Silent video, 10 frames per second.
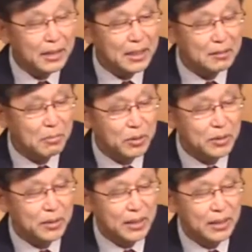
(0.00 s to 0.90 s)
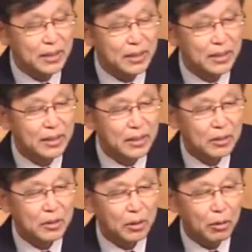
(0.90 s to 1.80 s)
하는 목적이
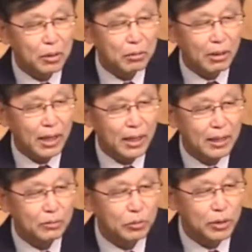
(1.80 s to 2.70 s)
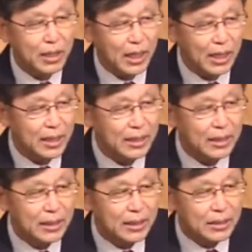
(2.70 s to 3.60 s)
너희와 우리가
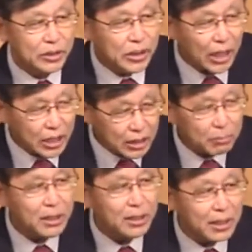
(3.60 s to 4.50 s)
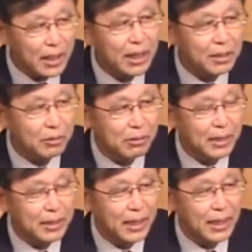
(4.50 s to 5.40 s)
사귐이 있게 하려고
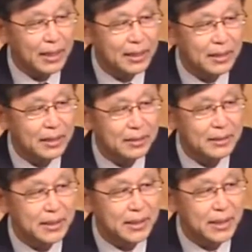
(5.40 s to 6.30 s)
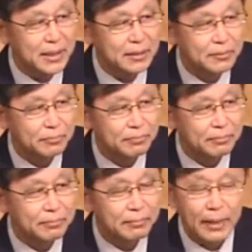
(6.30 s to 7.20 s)
한다. 이런 얘기예요.
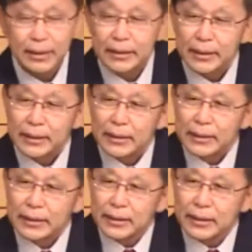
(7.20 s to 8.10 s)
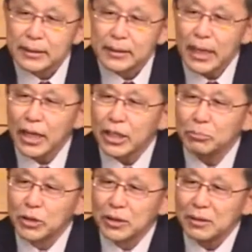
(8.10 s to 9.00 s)
근데 그
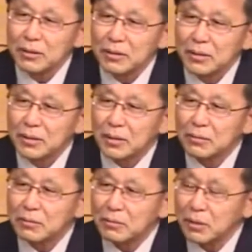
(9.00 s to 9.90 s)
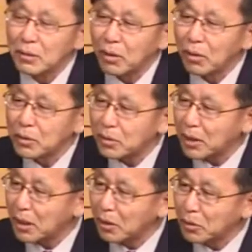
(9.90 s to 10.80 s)
사귐은 결국
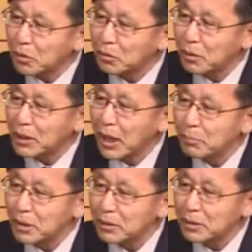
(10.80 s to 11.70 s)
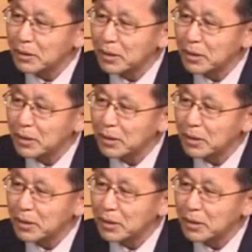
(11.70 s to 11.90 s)
어떻게 연결되냐 하면은